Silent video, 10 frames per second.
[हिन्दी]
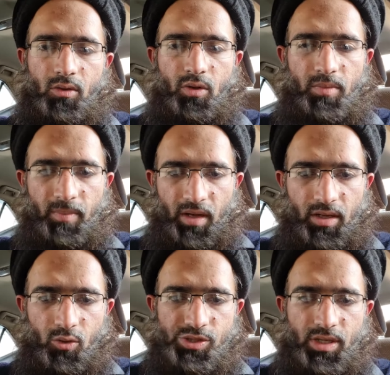कोई बीमारी
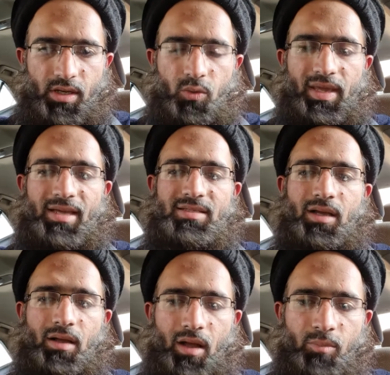हो जाए कोई ऐसा
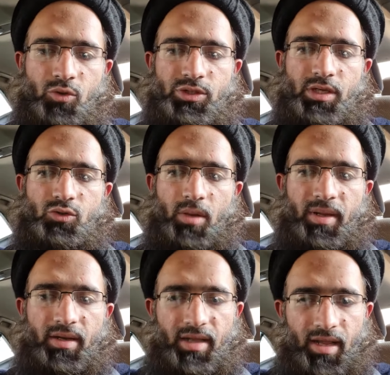काम हो जाए जो
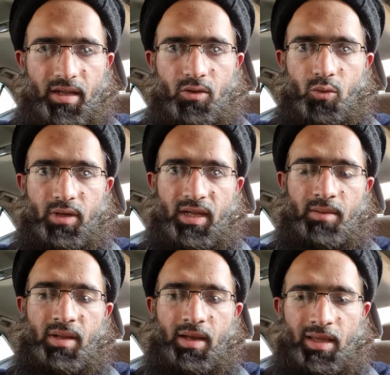आपके डेली रूटीन
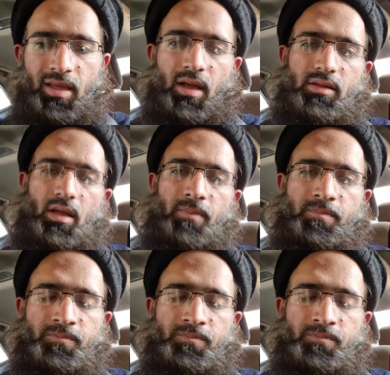में नहीं आता